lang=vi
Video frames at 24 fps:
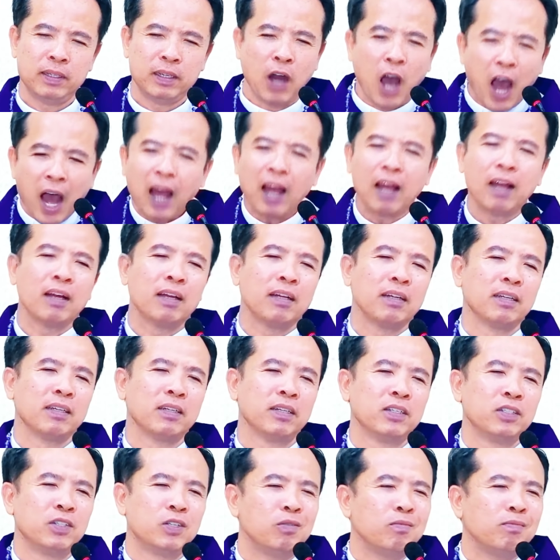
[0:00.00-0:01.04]
đó
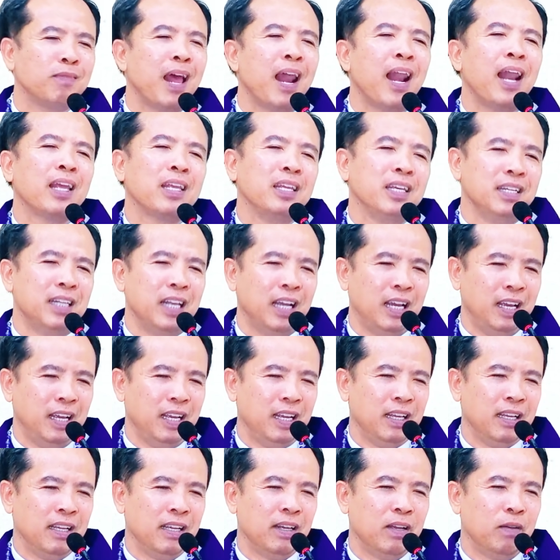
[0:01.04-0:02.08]
chúng ta là như thế
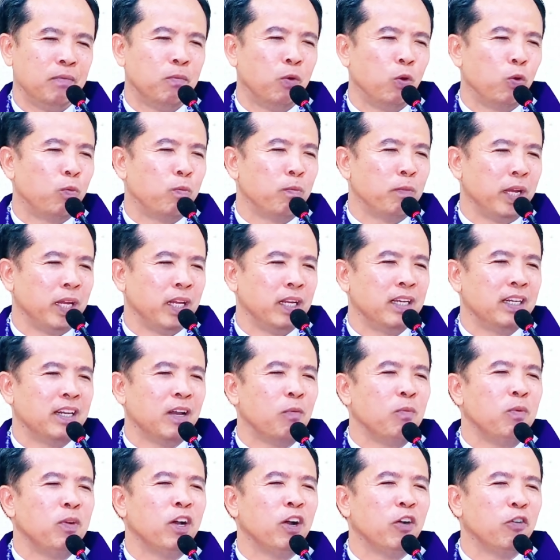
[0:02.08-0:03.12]
một mình
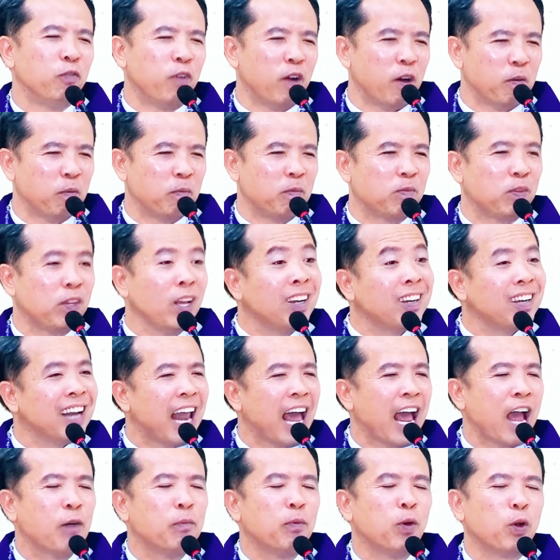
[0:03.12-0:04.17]
đóng cửa phòng tức
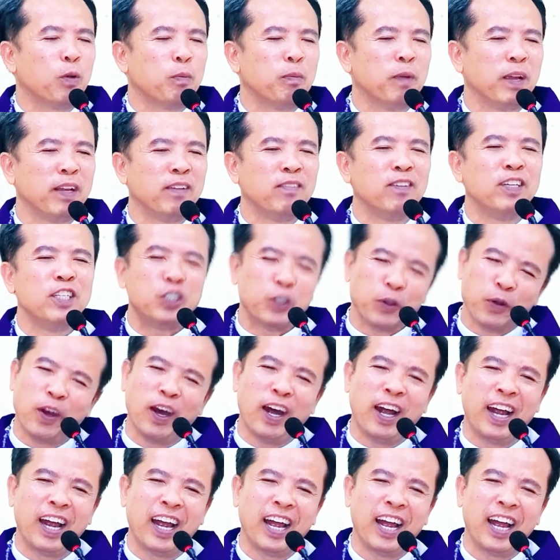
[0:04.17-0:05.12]
là một mình với chúa